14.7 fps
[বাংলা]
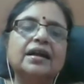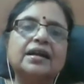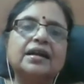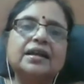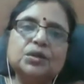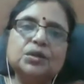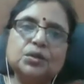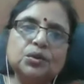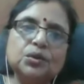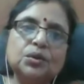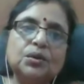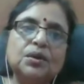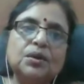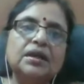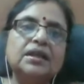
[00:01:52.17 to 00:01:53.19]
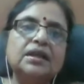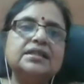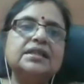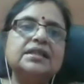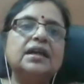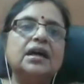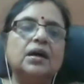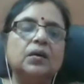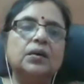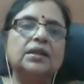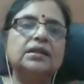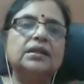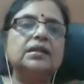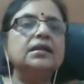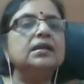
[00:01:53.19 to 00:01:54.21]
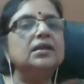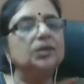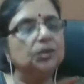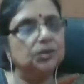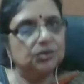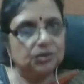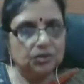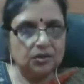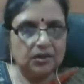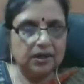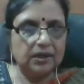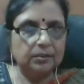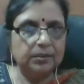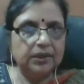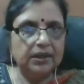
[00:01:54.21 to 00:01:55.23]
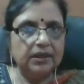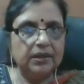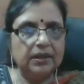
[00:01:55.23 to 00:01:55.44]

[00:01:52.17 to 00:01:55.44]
কিন্তু নিজে খাওয়াতে নিয়ন্ত্রণ রাখবেন